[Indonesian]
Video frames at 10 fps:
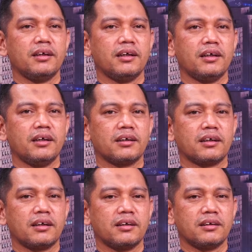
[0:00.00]
eh,
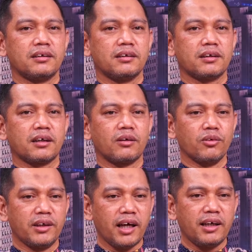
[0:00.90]

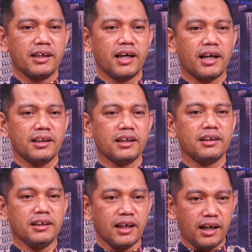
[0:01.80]
kerugian negaranya
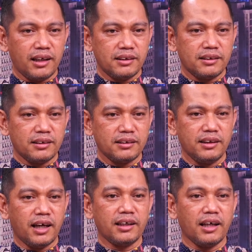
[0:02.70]
tidak
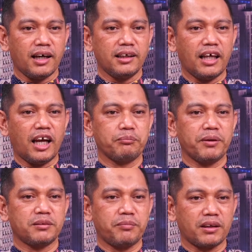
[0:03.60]
tidak ada dalam
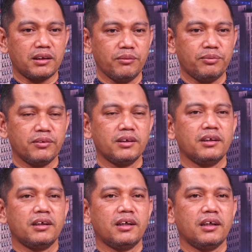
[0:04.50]
perspektif
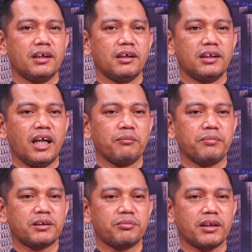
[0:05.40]
eh, dalam
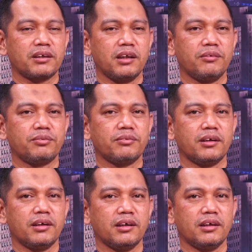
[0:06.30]
perspektif
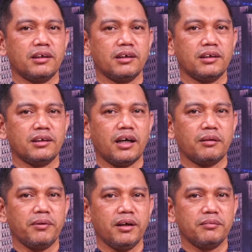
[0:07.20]
eh,
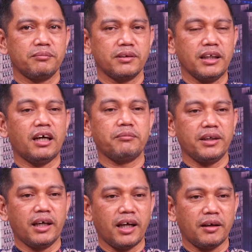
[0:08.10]
apa? tindak
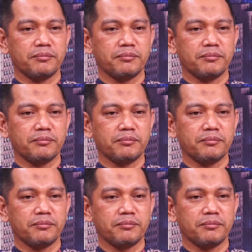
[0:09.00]
pidana.